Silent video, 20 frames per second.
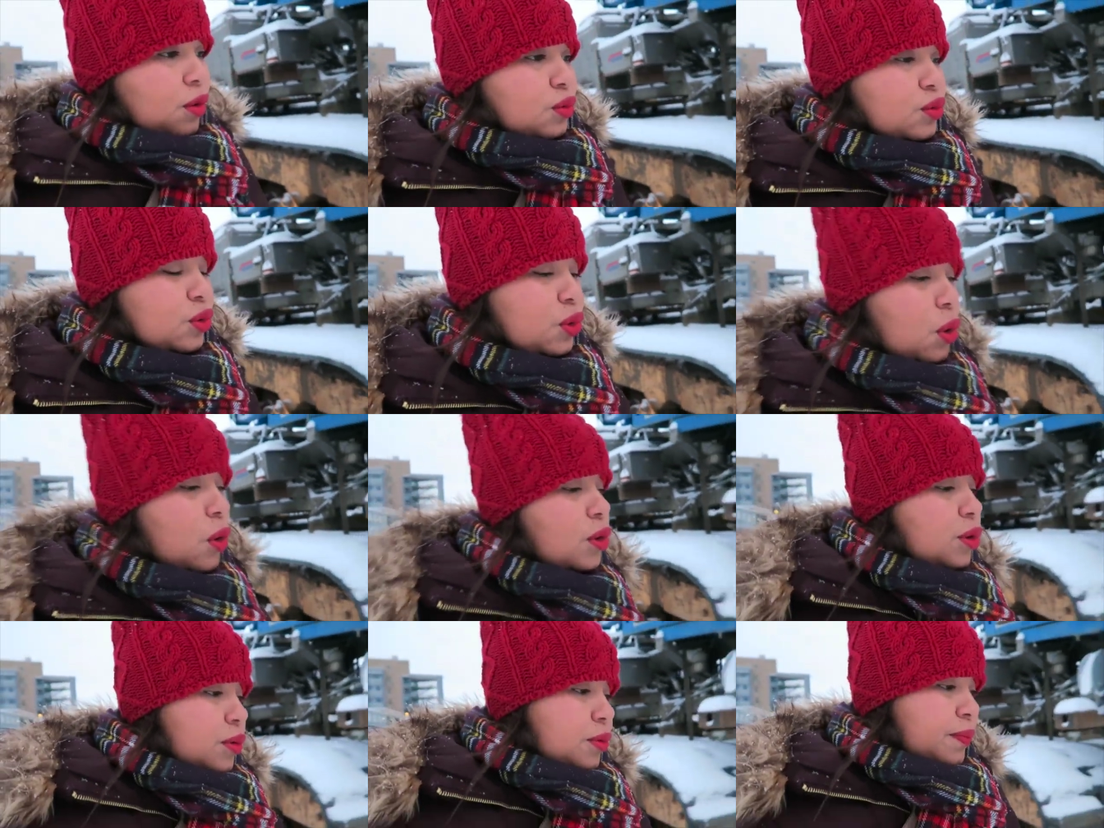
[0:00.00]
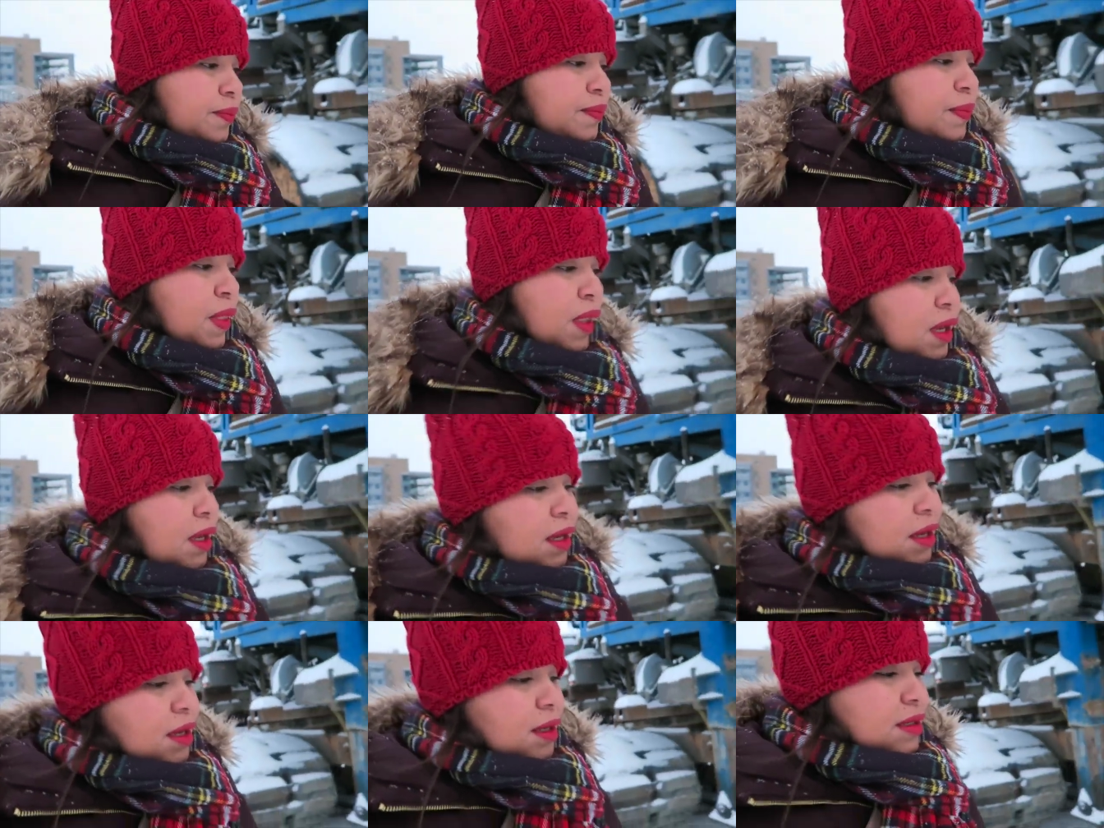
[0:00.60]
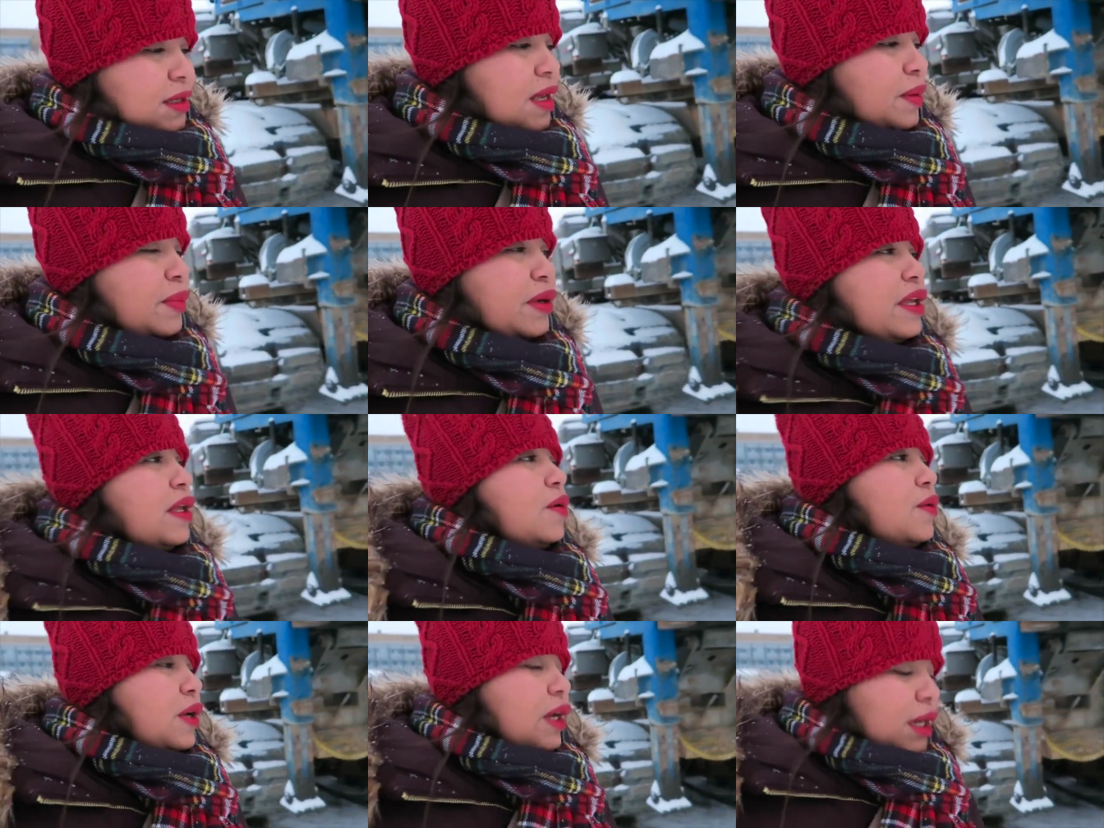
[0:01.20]
outono,
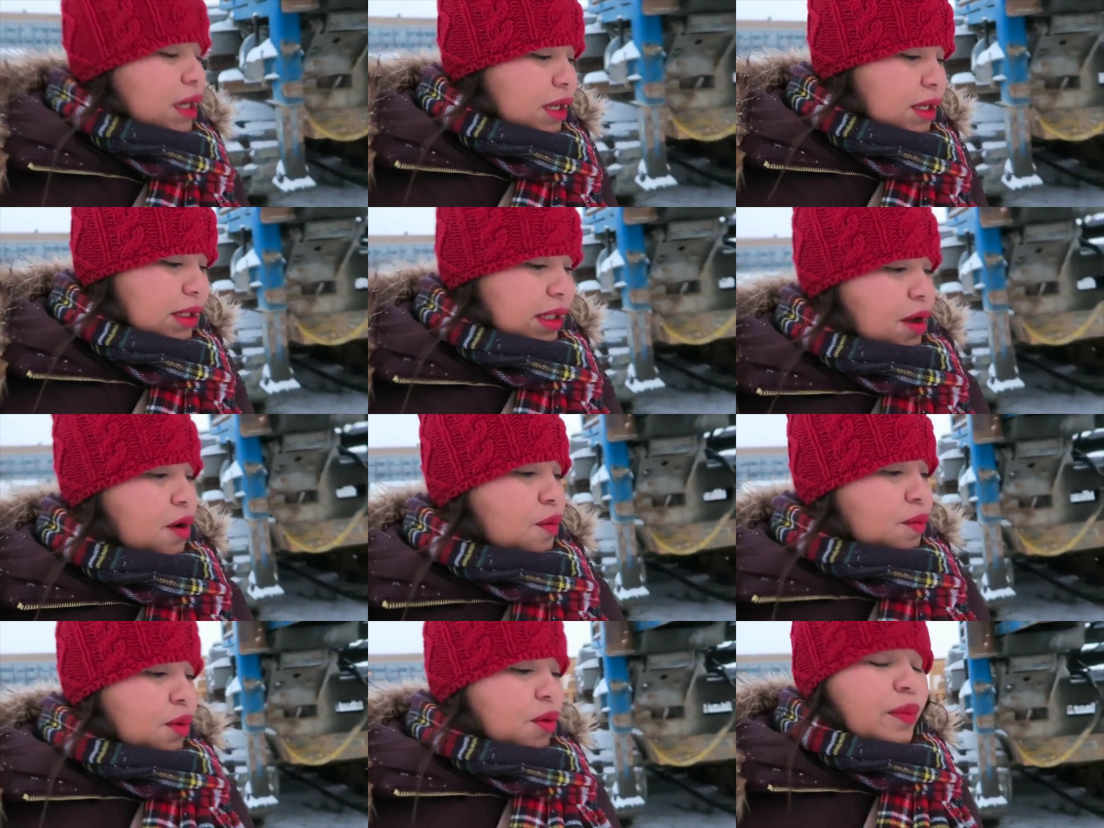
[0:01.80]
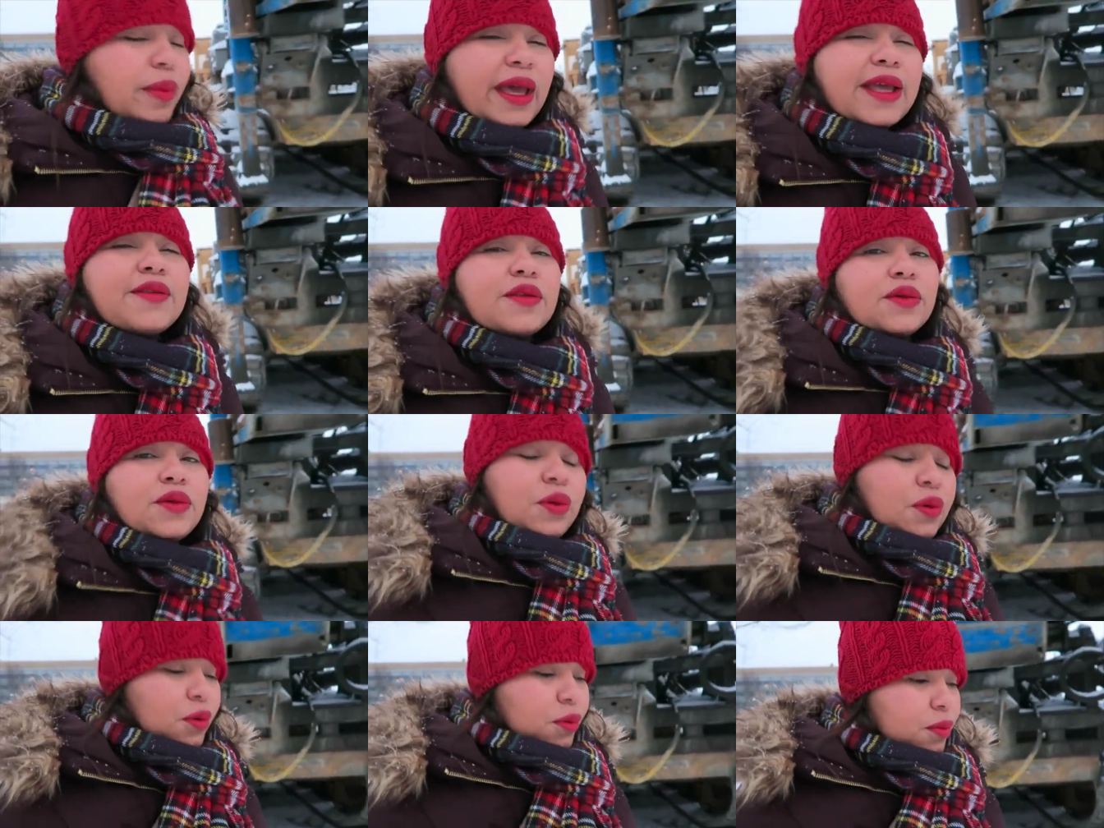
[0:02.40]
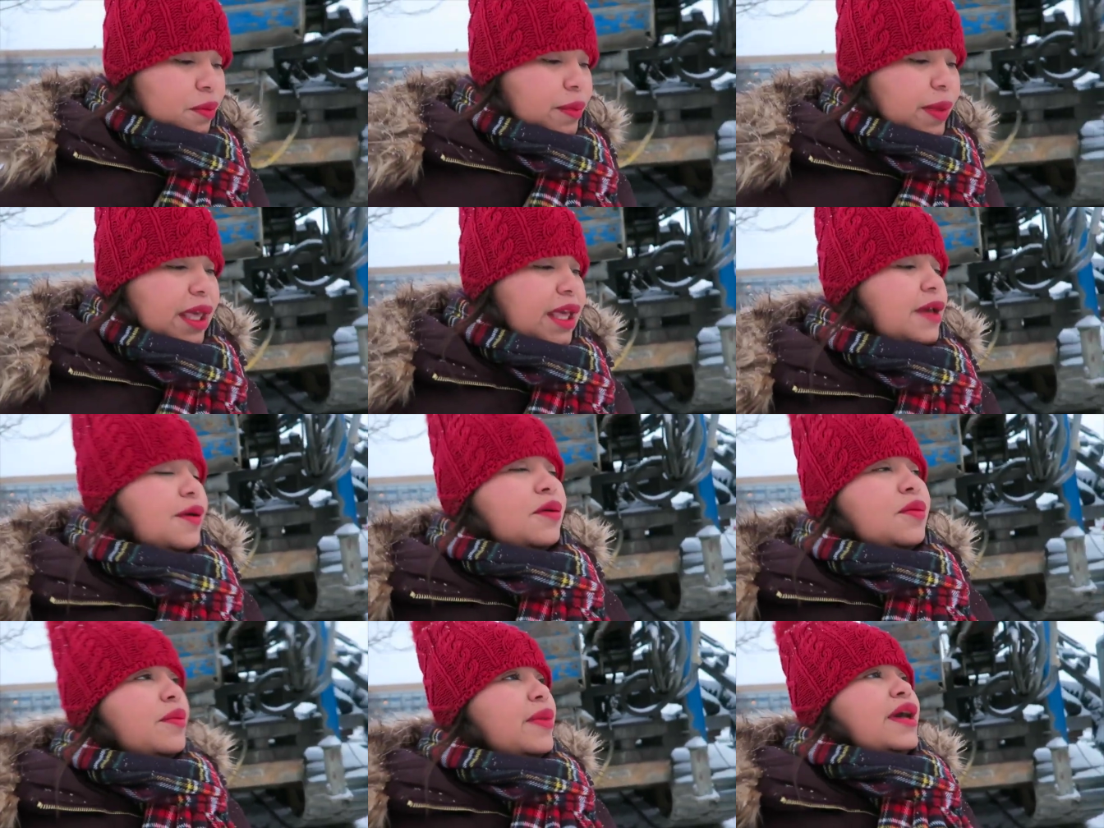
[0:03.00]
sempre que eu queria ter um momento
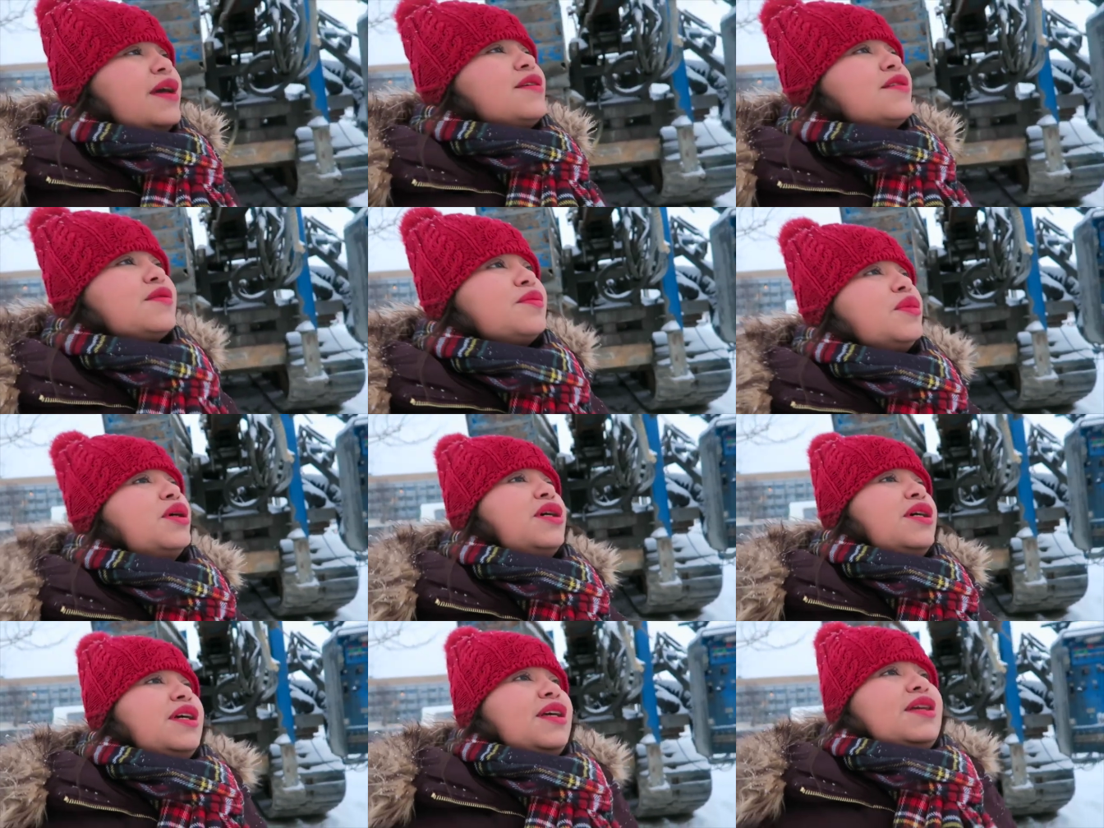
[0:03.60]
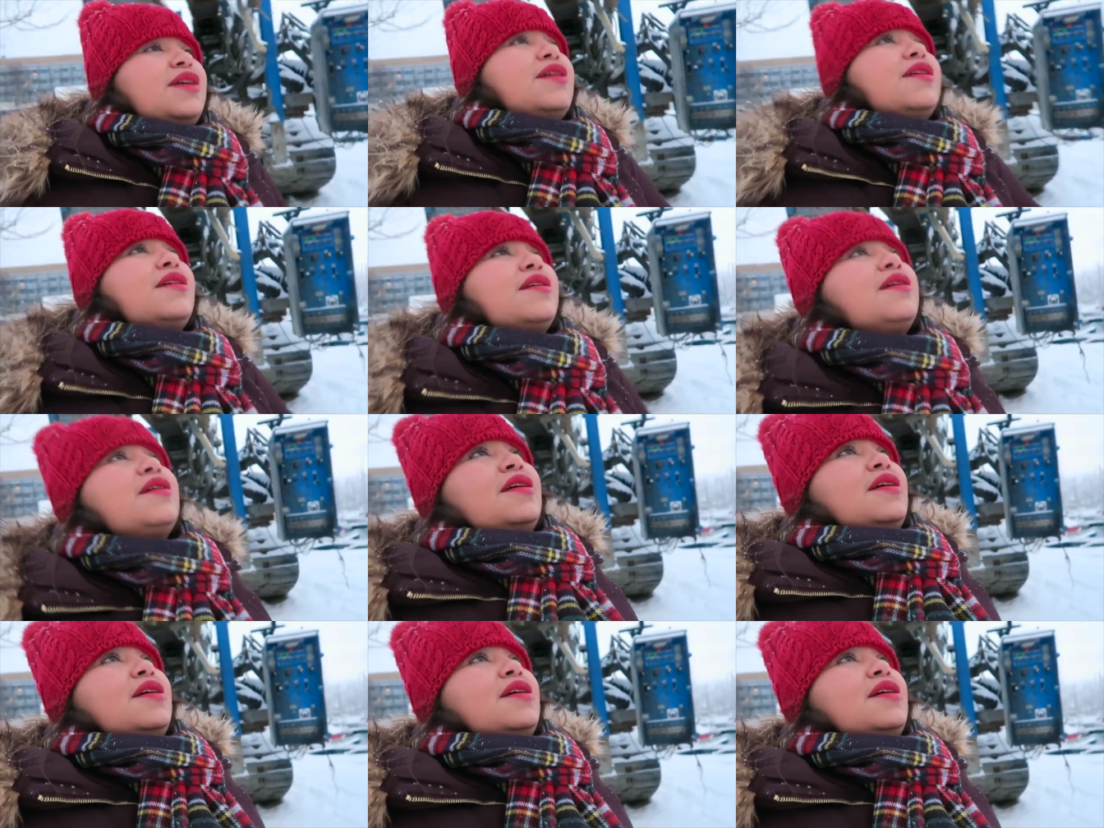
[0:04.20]
comigo mesmo e